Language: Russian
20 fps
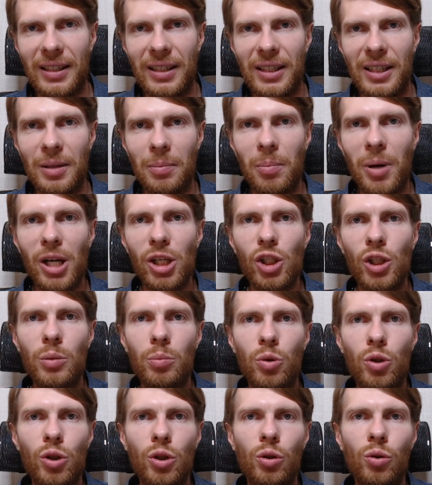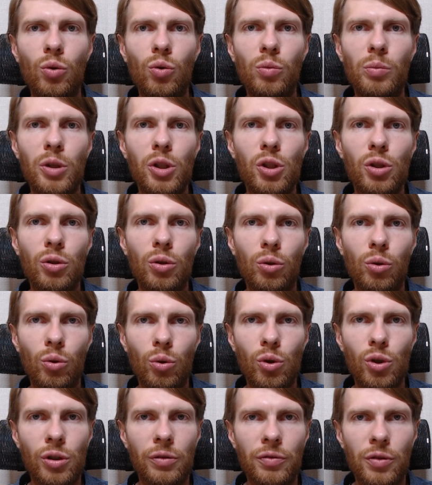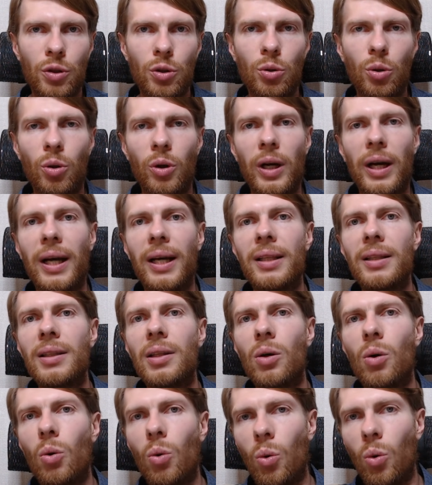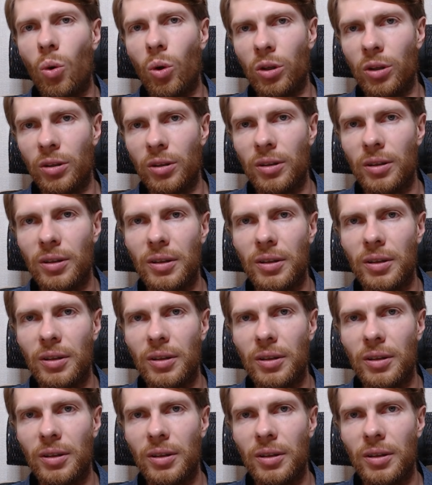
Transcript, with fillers: И Маша может думать, что тоже все, это он.